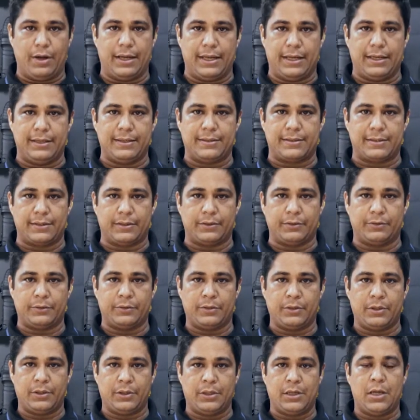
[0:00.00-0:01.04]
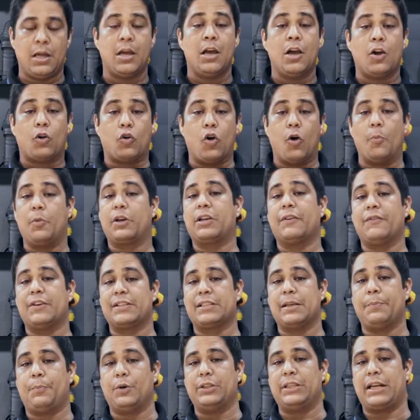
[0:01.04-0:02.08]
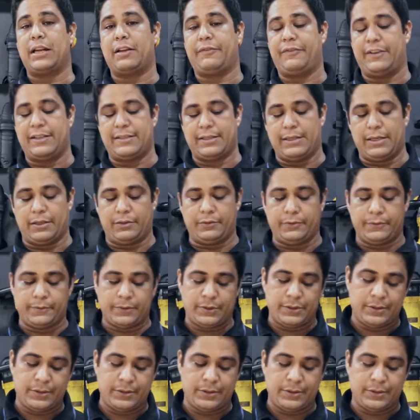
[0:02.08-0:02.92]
realizando. Como que você poderá fazê-lo?